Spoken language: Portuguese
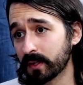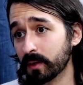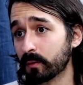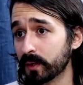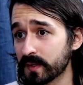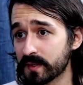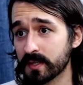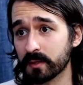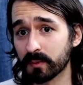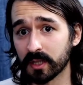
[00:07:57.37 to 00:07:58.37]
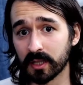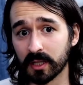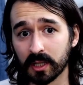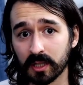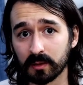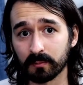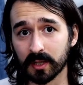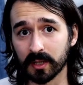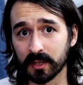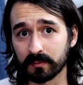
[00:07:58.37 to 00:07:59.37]
E eu conheci uma,
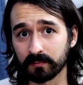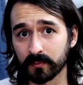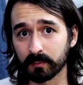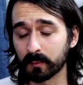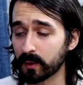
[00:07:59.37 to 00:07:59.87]
uma, uma